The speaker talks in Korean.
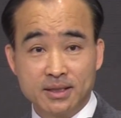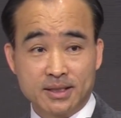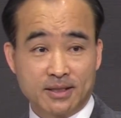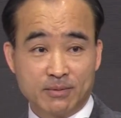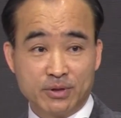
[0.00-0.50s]
이
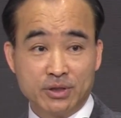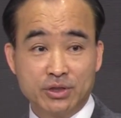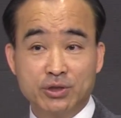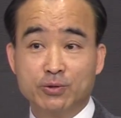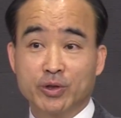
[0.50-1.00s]
사람은
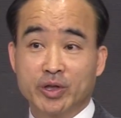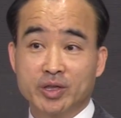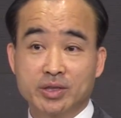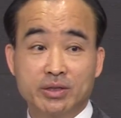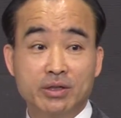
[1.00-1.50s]
지옥에
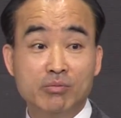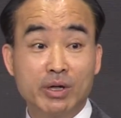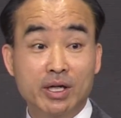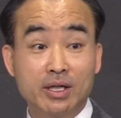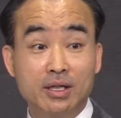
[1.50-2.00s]
가서
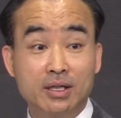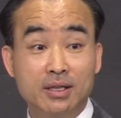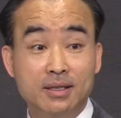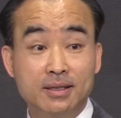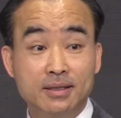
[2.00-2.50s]
얼마나
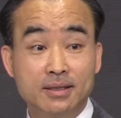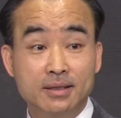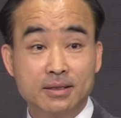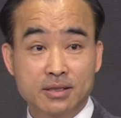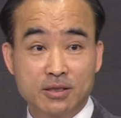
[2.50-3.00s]

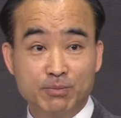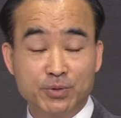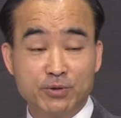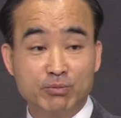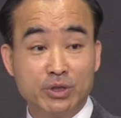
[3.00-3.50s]

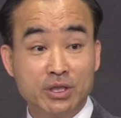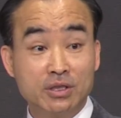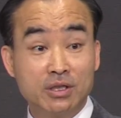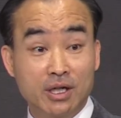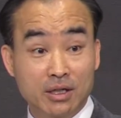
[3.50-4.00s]
슬피 울며
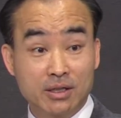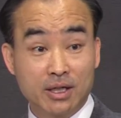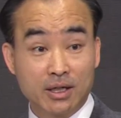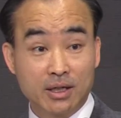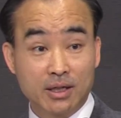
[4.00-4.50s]
이를 갈까.